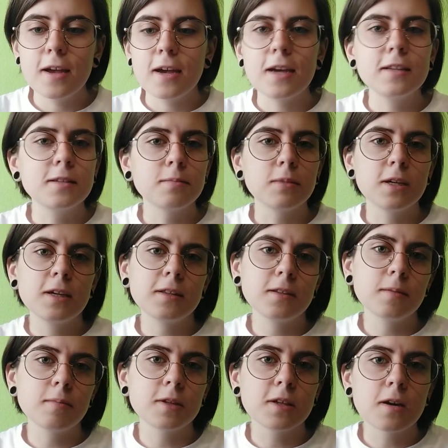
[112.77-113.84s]
Этим
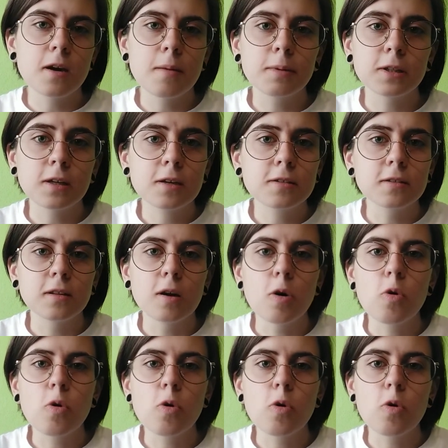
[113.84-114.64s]
летом я потратила